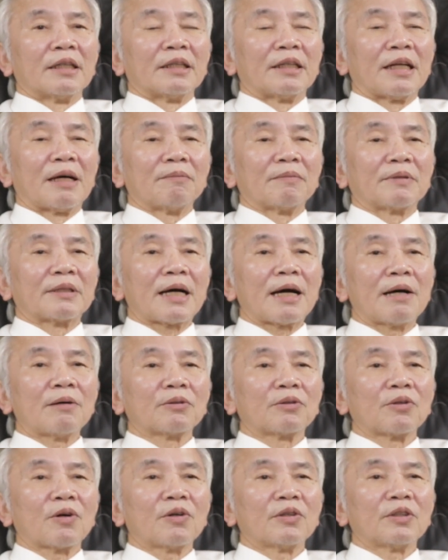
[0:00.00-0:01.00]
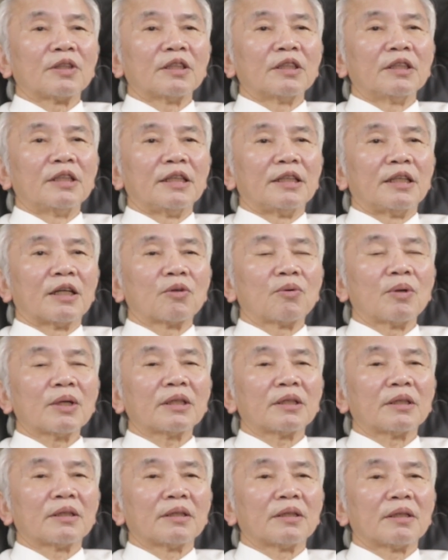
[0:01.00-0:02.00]
làm sao cho những người đã khuất
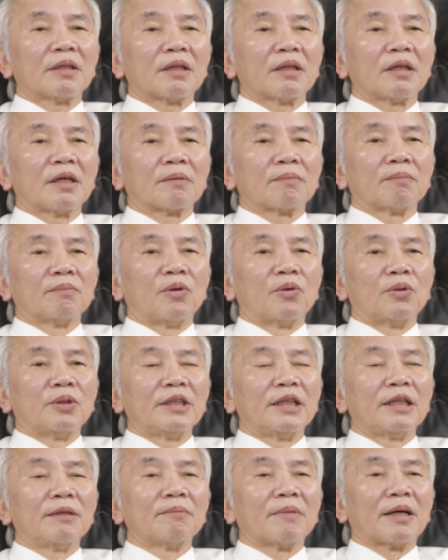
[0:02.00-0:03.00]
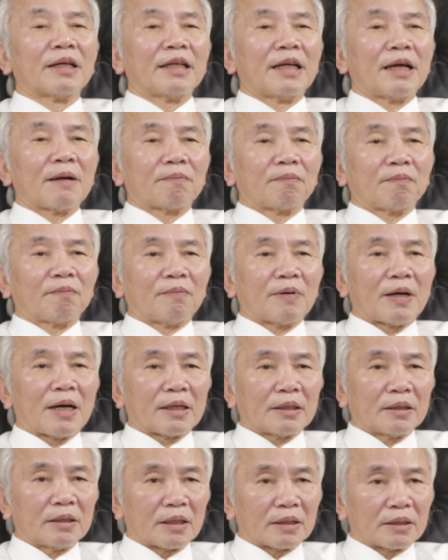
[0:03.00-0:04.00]
được mộ yên mà đẹp
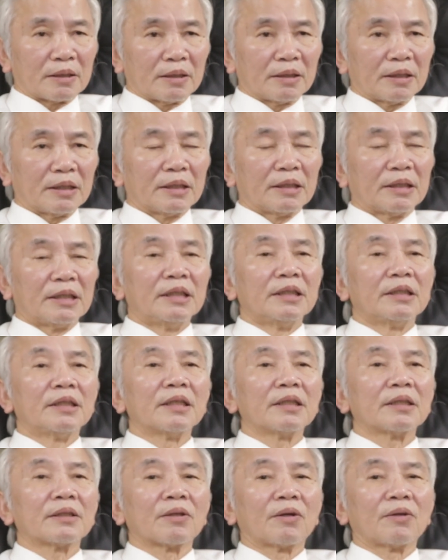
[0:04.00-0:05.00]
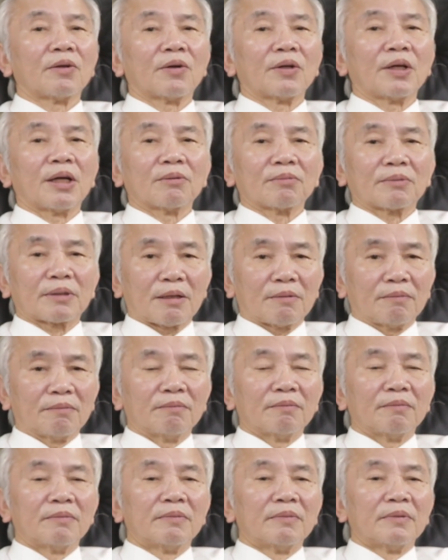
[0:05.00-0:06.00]
và được nghi thức cho nó long trọng
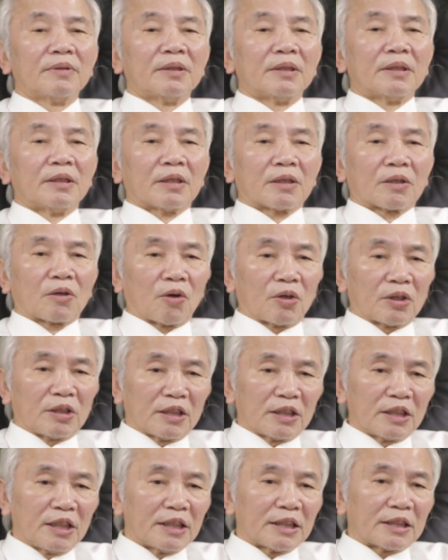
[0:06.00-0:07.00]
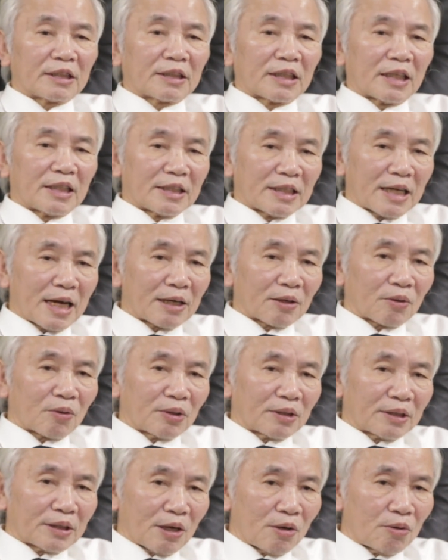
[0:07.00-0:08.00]
còn những người trần gian
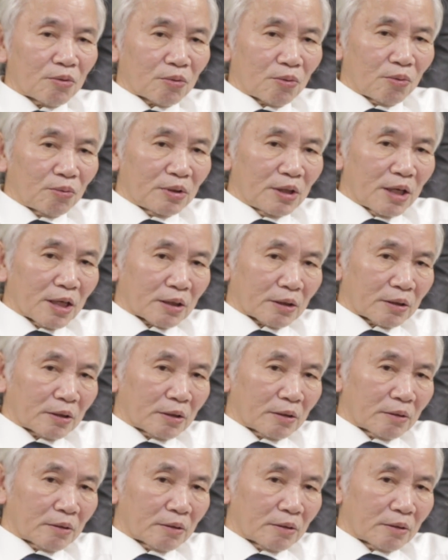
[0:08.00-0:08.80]
con cháu cũng được